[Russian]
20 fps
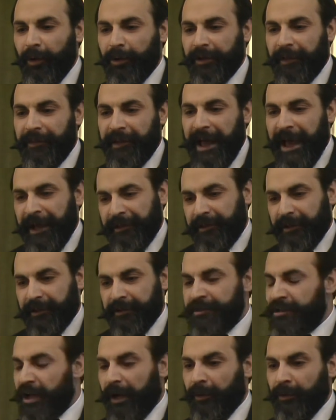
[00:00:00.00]
она
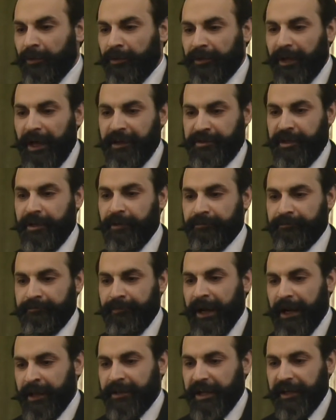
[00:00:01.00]
древнее, чем Афины,
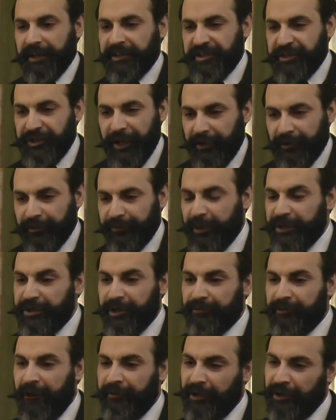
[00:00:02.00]
она стара, как само
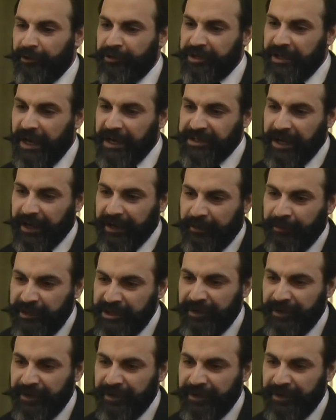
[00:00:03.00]
человечество.